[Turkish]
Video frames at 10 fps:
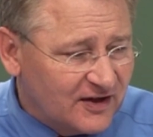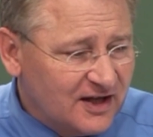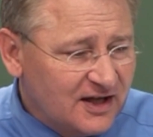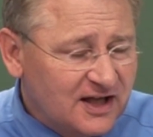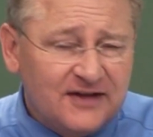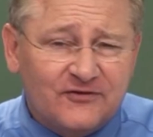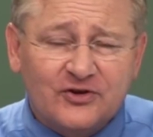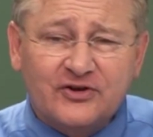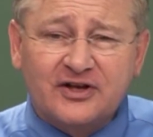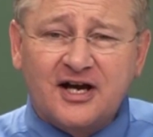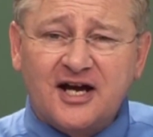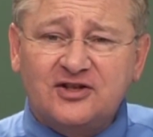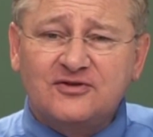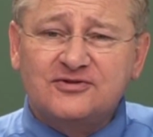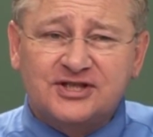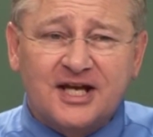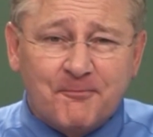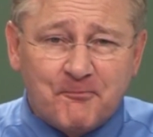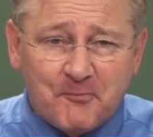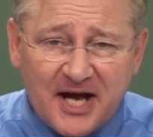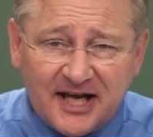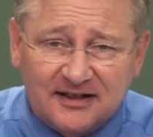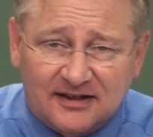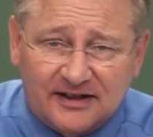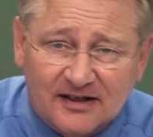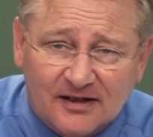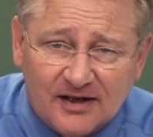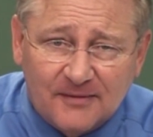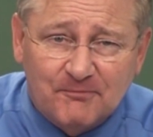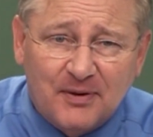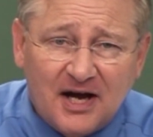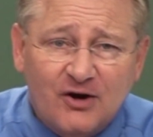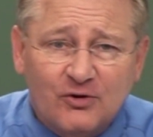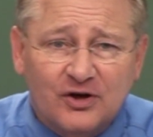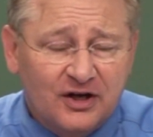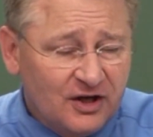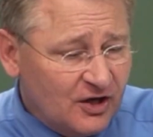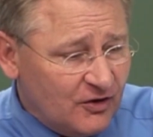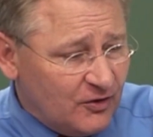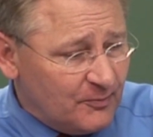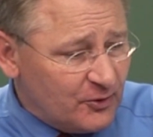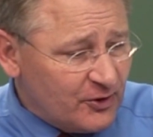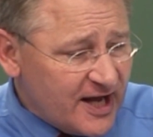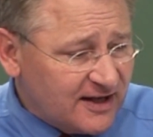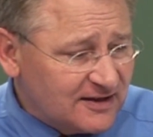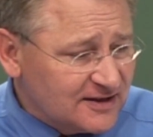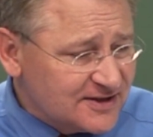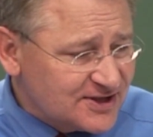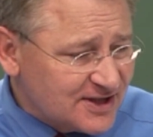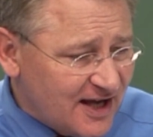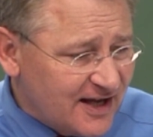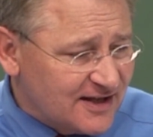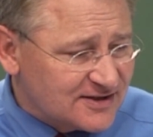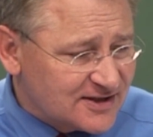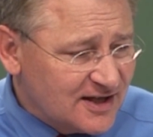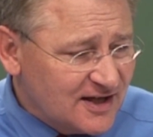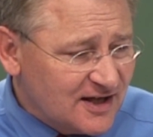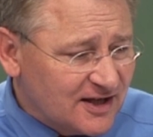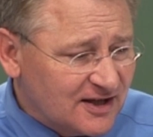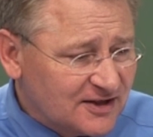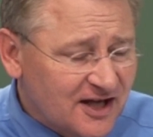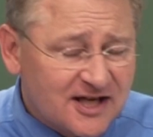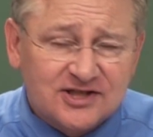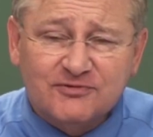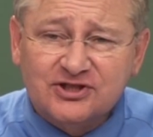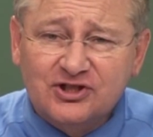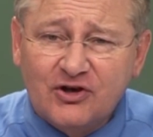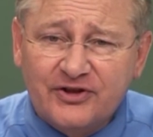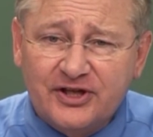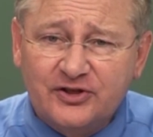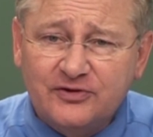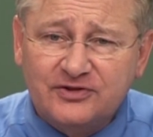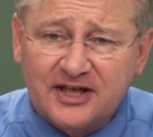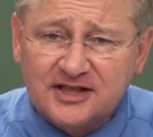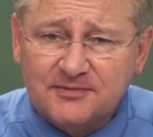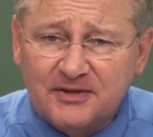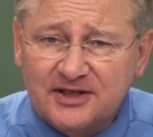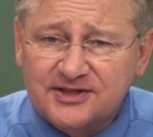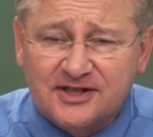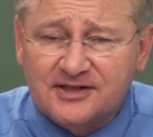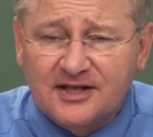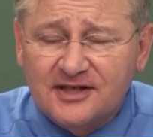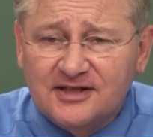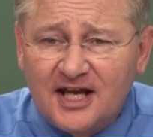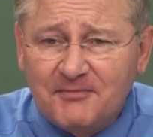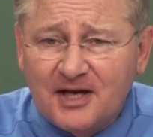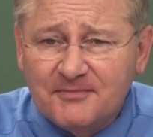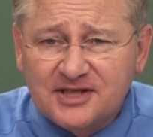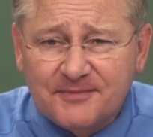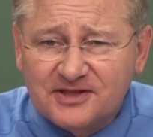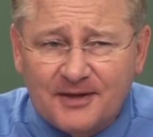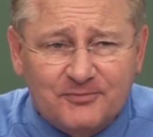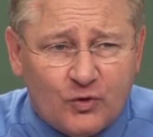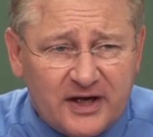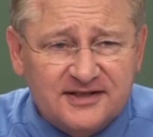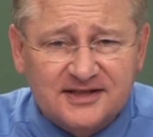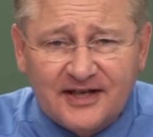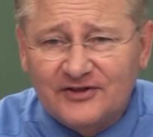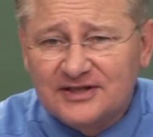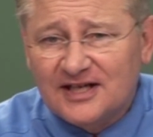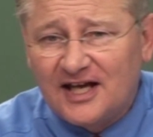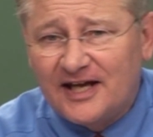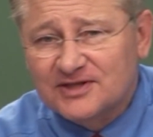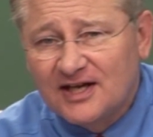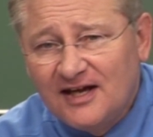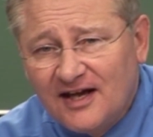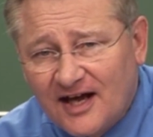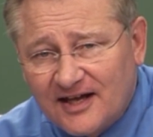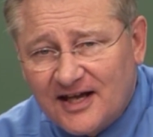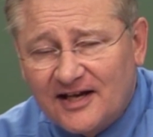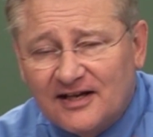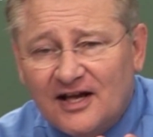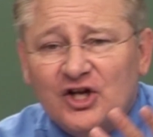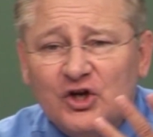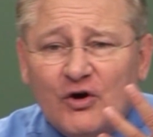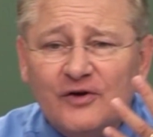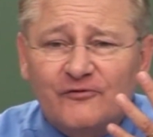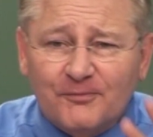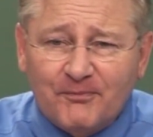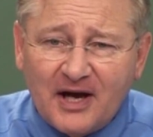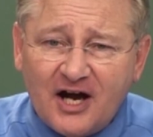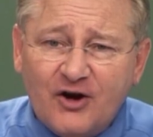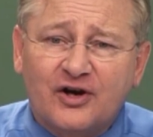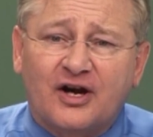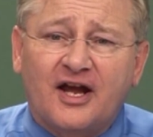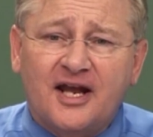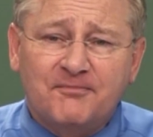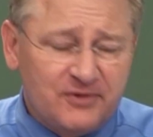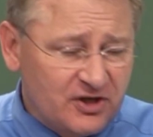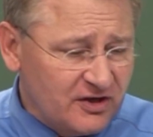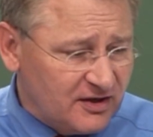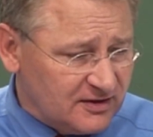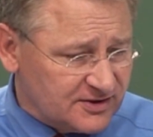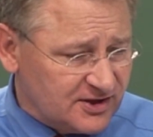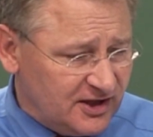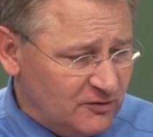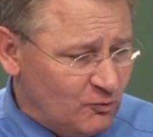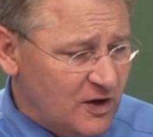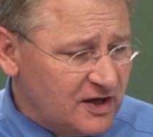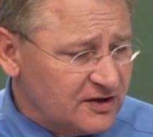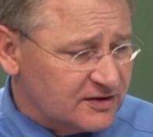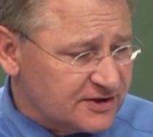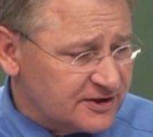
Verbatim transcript: Tanrı İlyas'ın aracılığıyla inanılmaz mucizeler yaptı defalarca kendi gücünü gösterdi. Yeni antlaşmada İlyas'ın ismi 27 defa geçiyor. Tanrı'nın onun aracılığıyla olağanüstü işler yaptığı anlatılıyor.